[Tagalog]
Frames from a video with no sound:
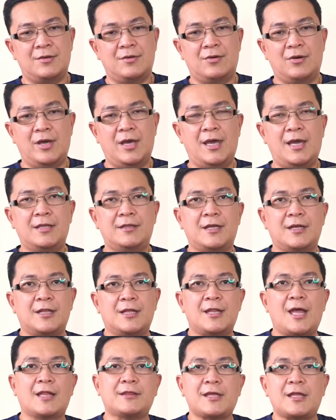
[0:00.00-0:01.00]
Okay,
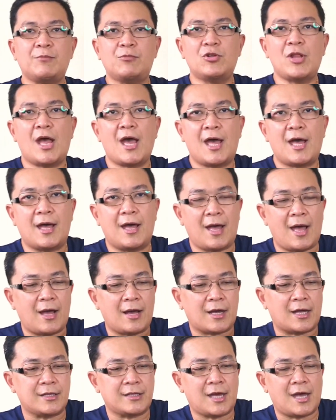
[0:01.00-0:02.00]
tingnan natin muna
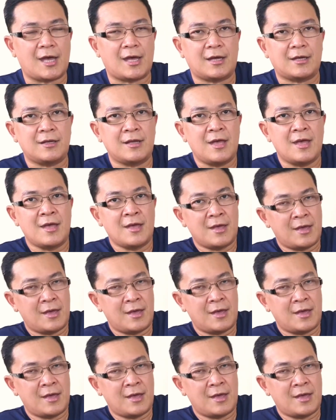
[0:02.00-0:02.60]
ang kanyang